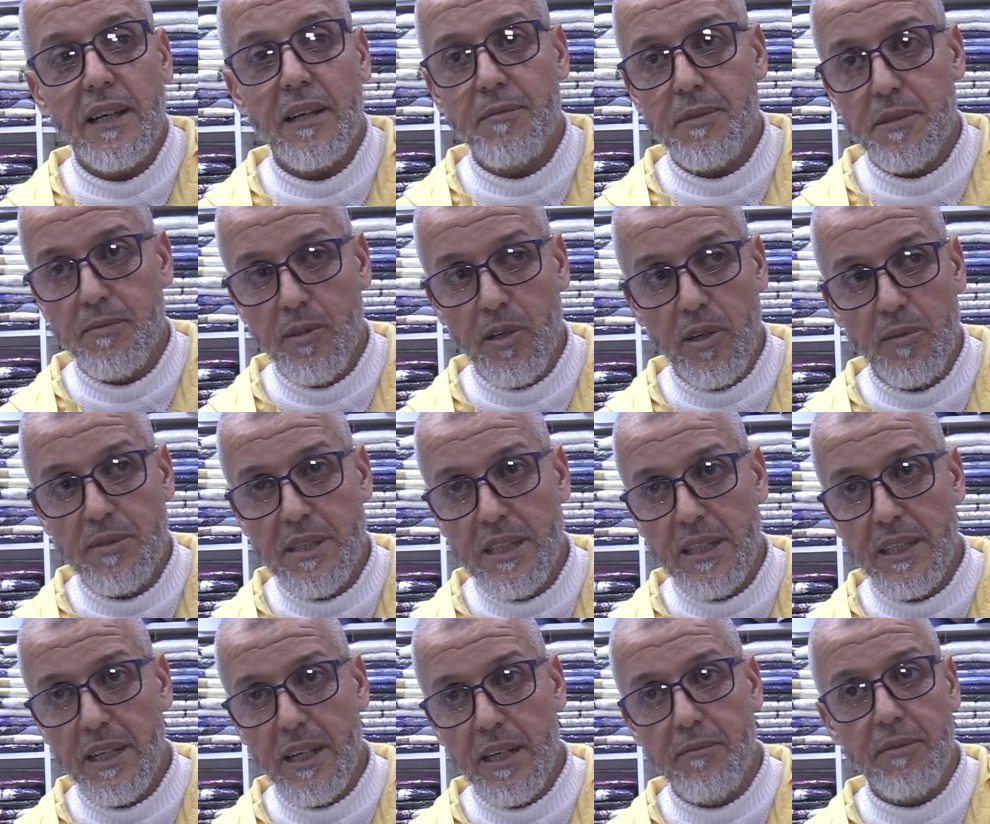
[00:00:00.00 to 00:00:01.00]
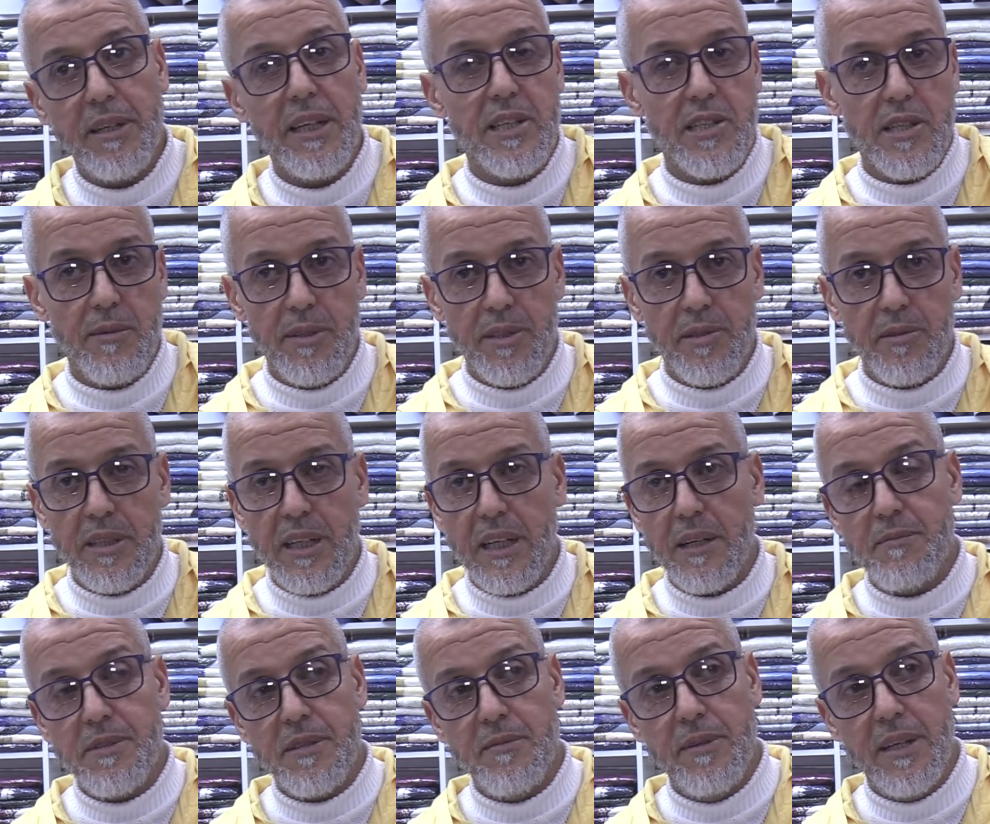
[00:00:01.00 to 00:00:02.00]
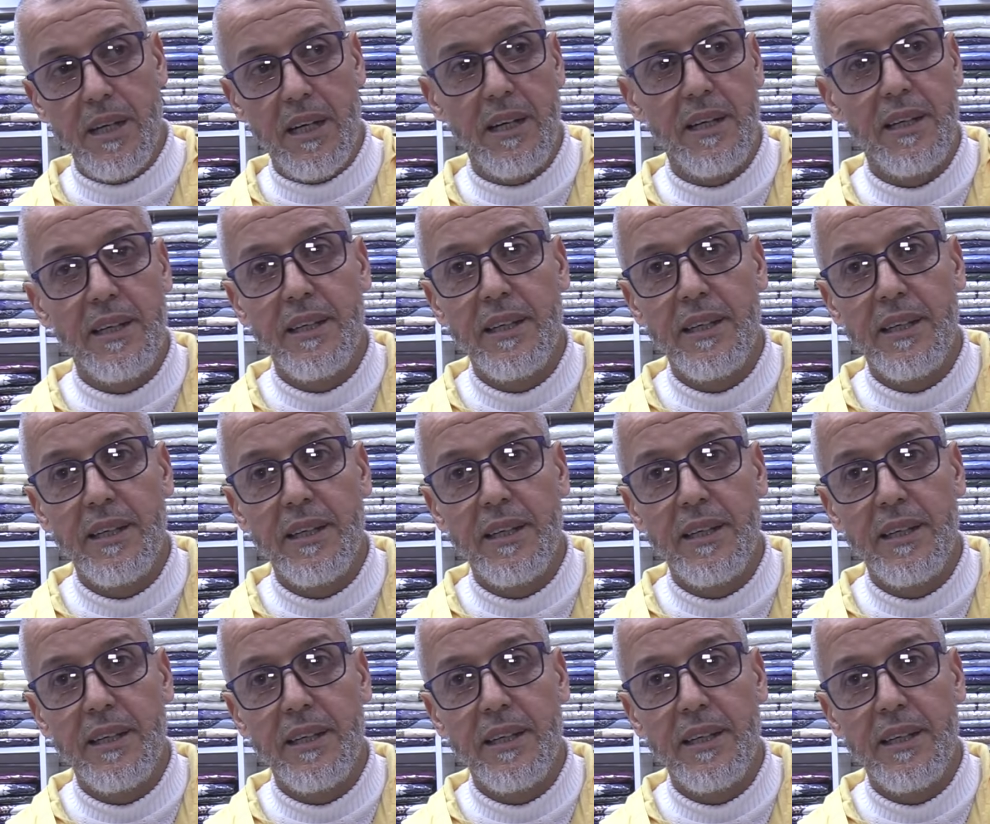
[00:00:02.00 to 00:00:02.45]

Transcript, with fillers: 550 درهم كاين جبادور ديال 500